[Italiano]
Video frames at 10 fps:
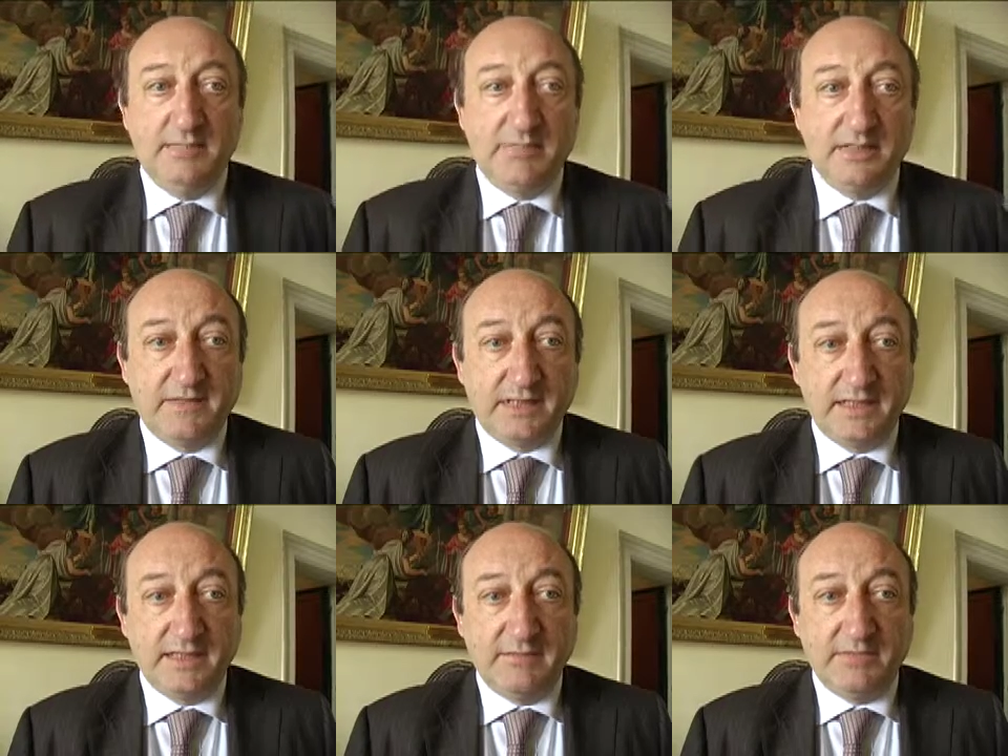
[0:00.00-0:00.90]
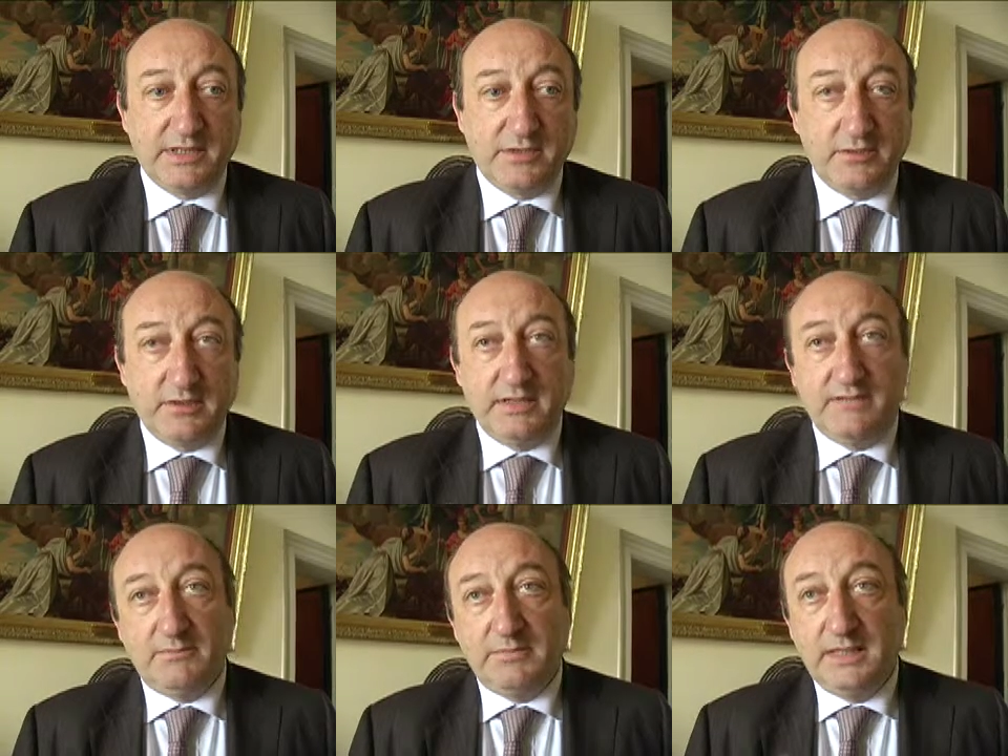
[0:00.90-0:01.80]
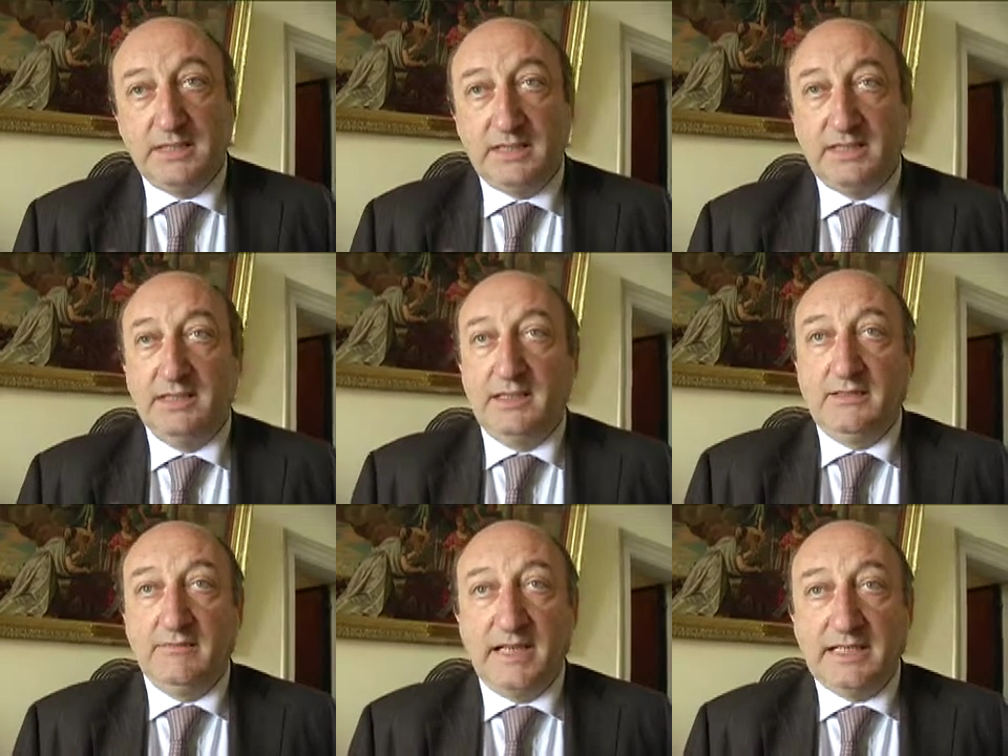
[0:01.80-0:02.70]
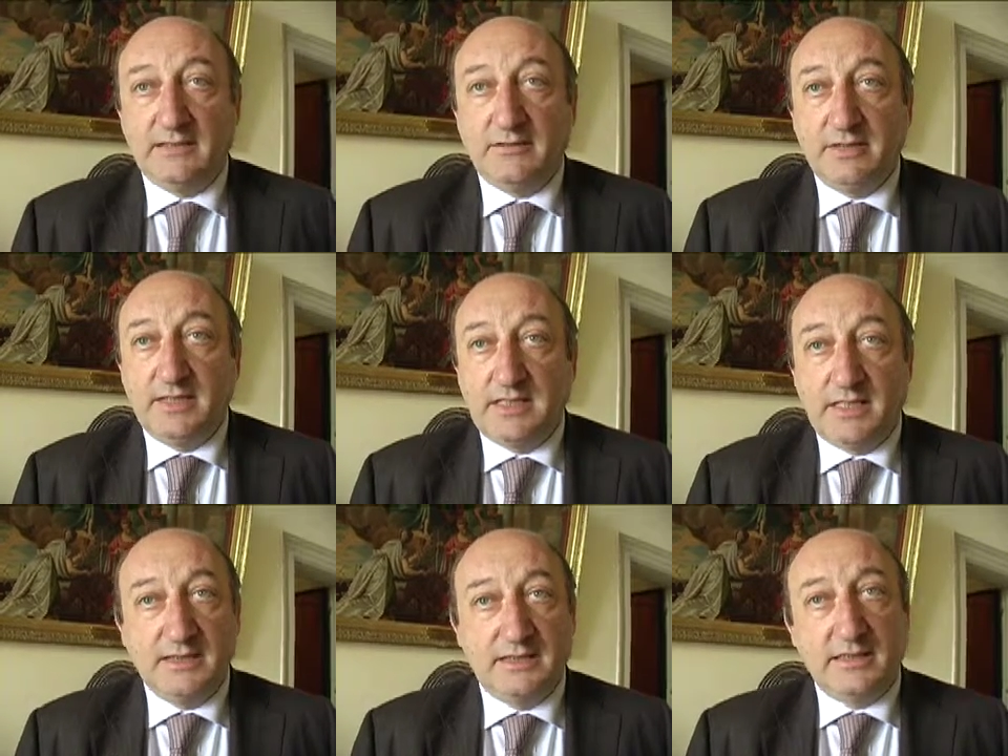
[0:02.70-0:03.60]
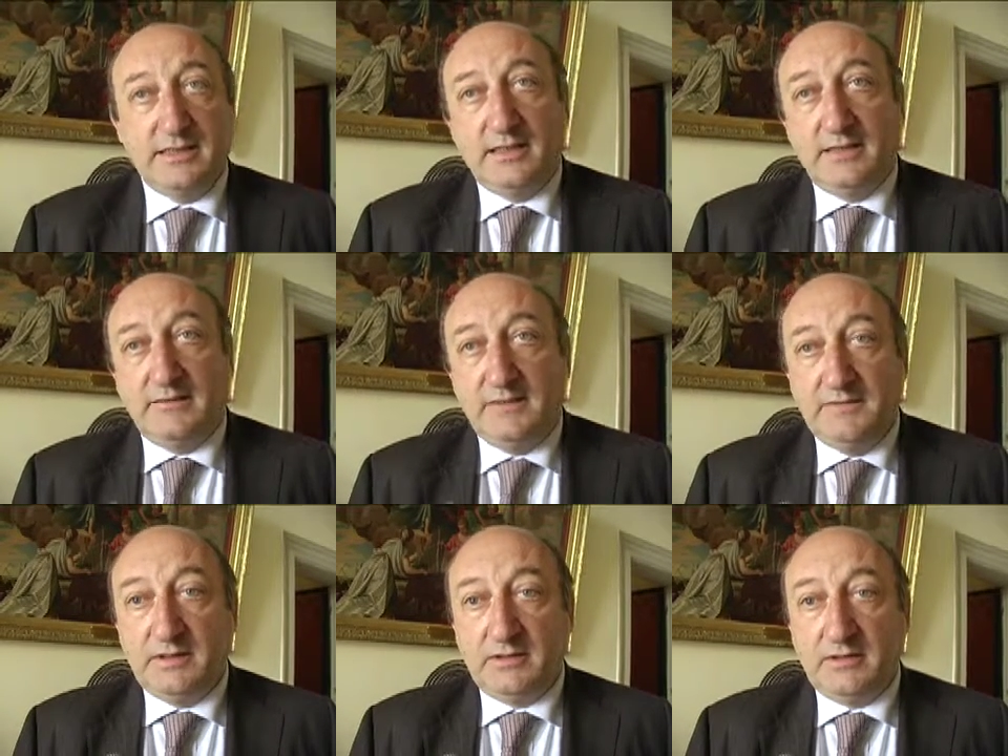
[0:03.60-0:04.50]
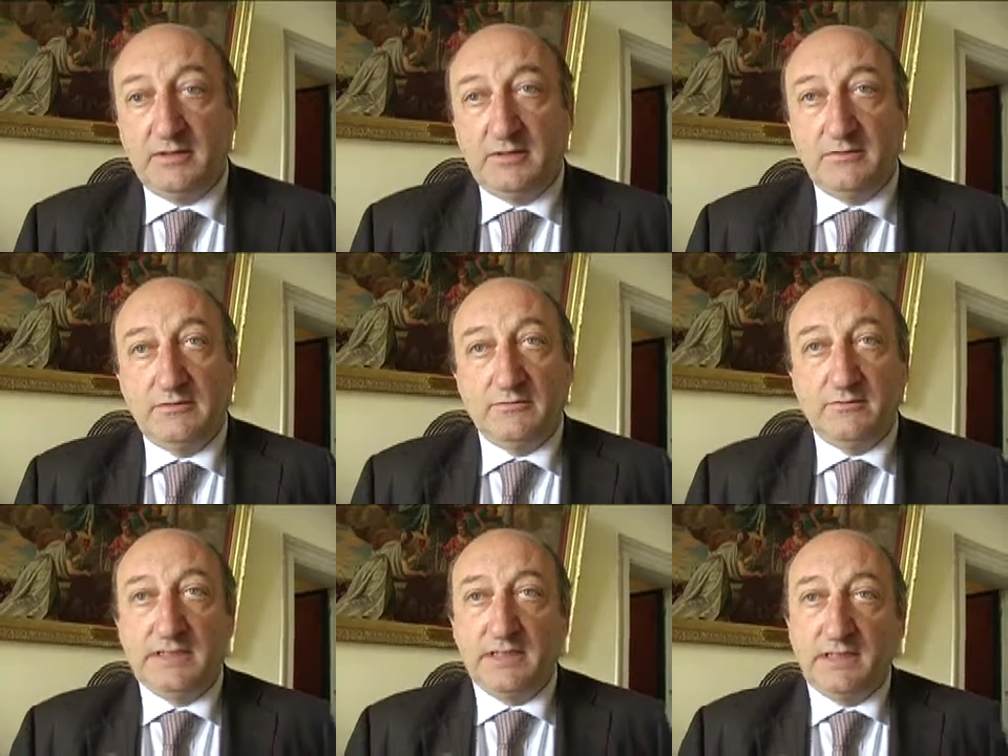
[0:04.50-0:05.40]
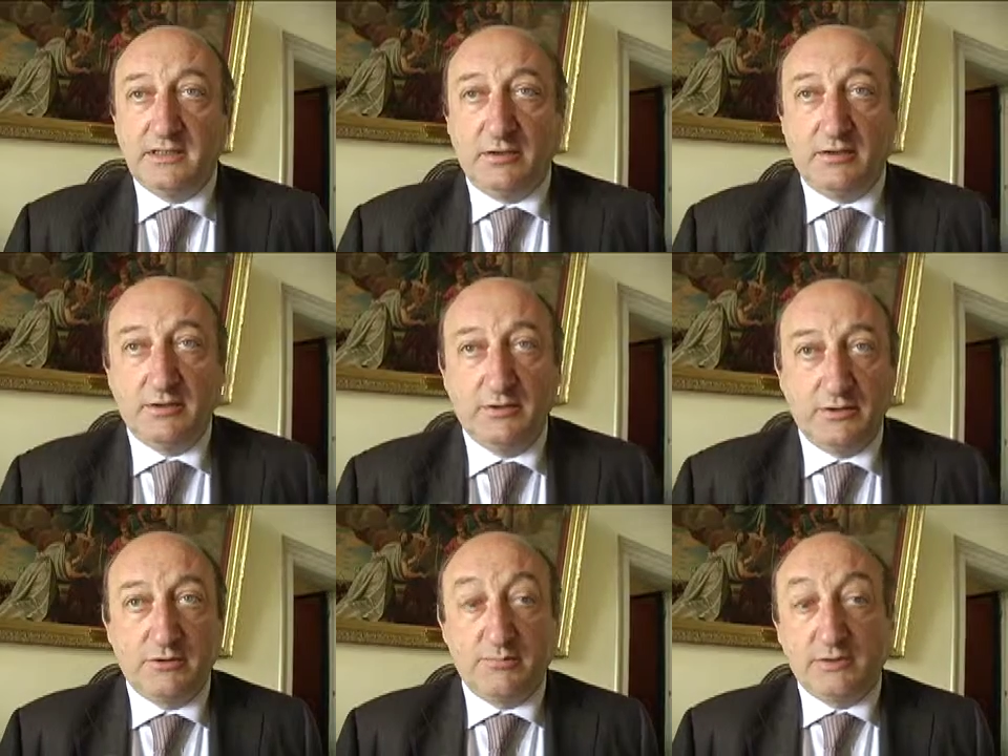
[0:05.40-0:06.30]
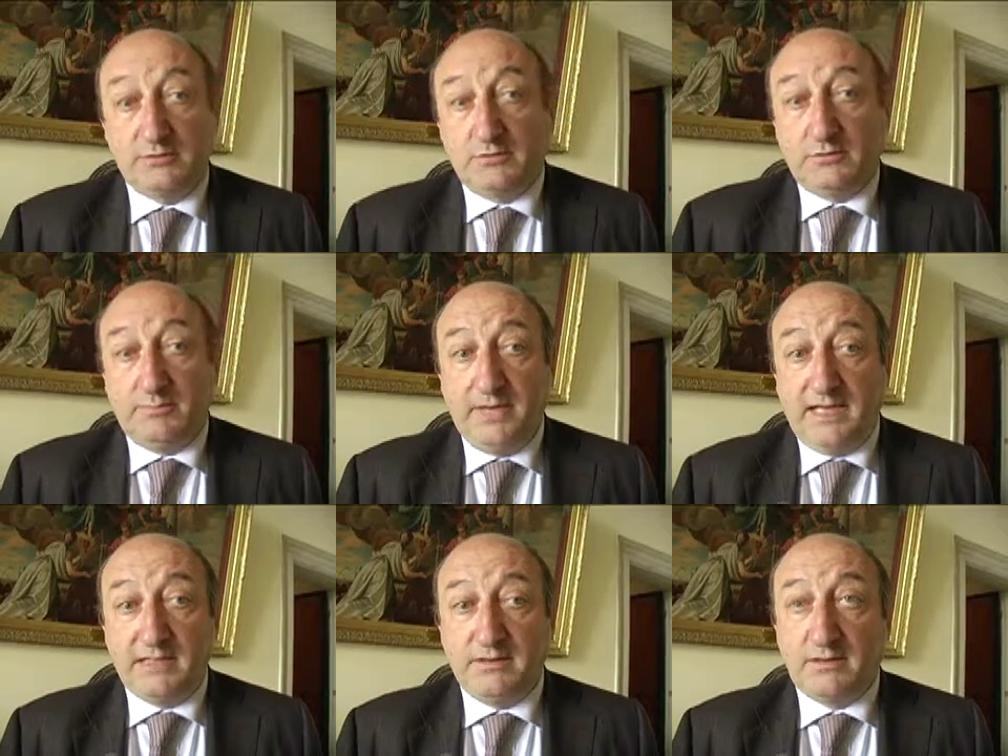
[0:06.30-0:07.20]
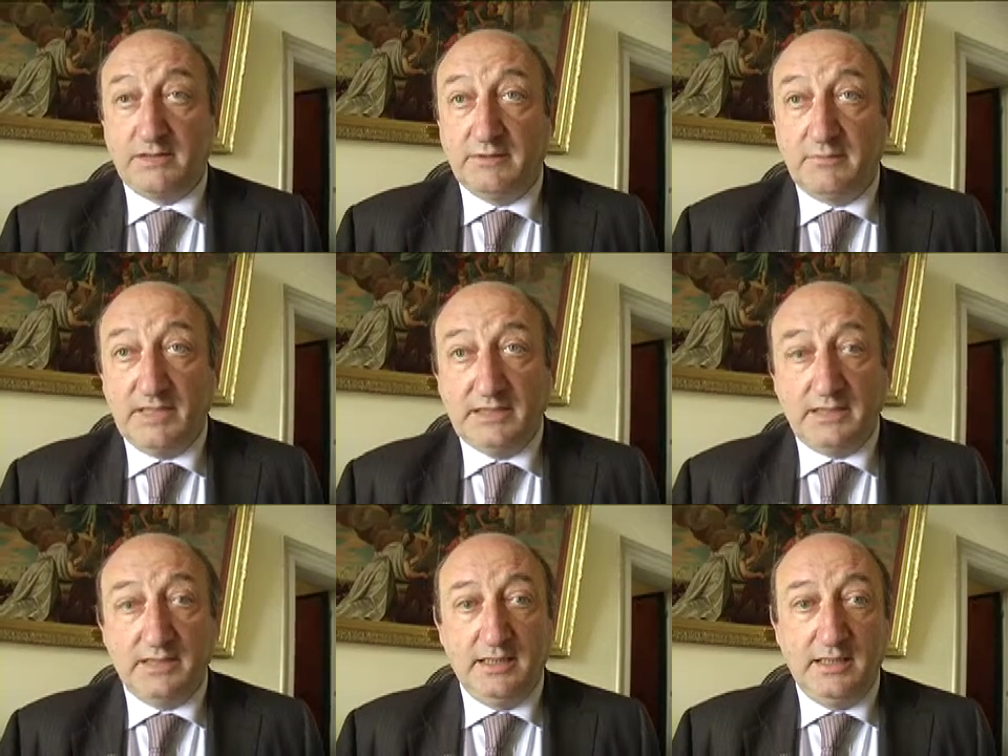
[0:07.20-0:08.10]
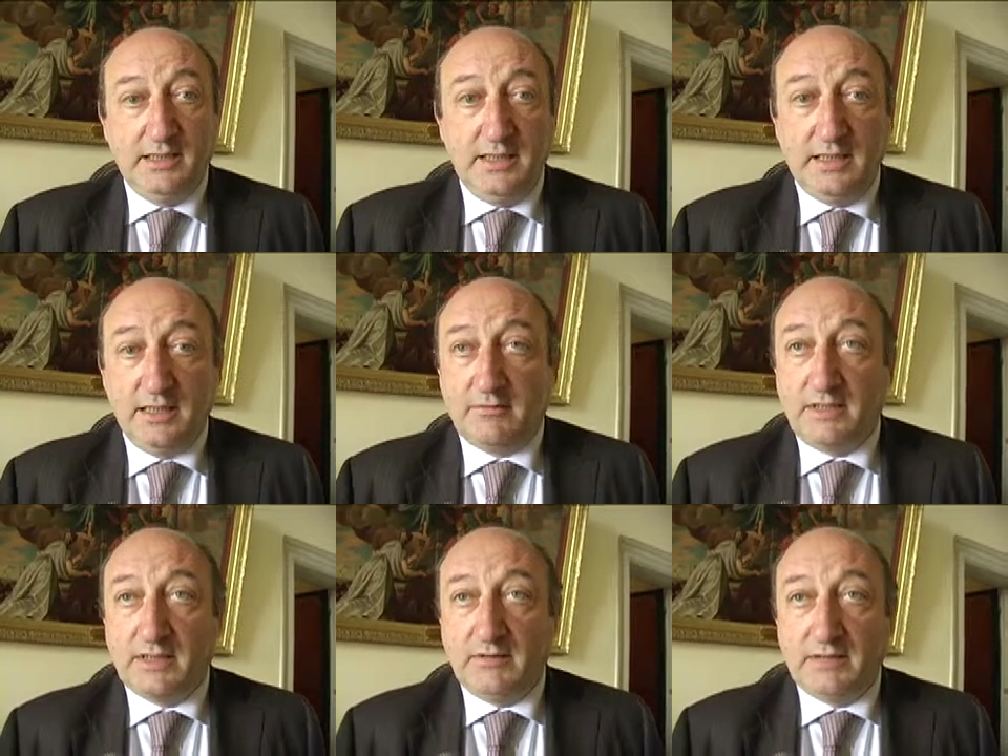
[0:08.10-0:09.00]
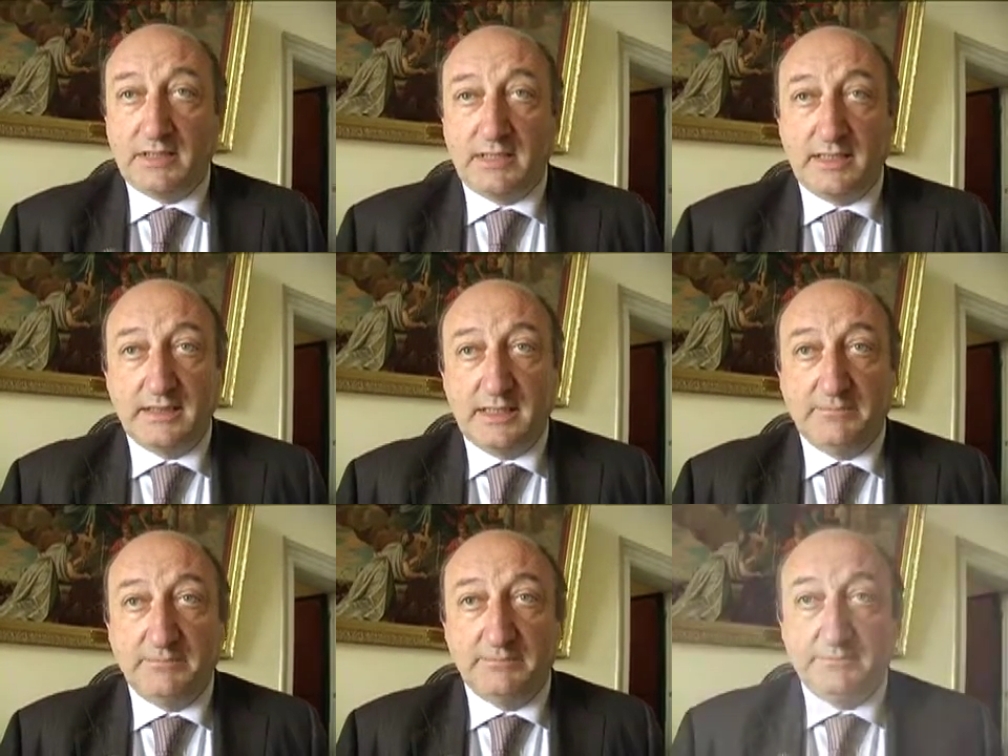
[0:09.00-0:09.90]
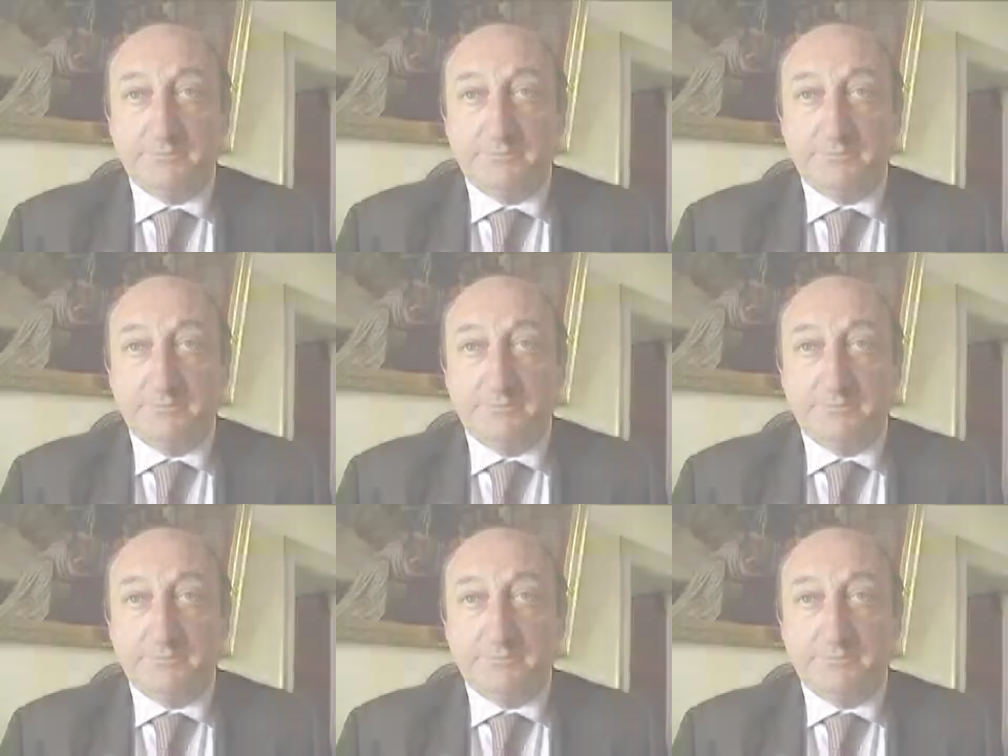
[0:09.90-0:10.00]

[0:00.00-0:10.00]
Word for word: per far sì che le persone, le famiglie vadano nei centri vivano quel territorio e soprattutto passino tranquillamente eh, qualche ora in serenità.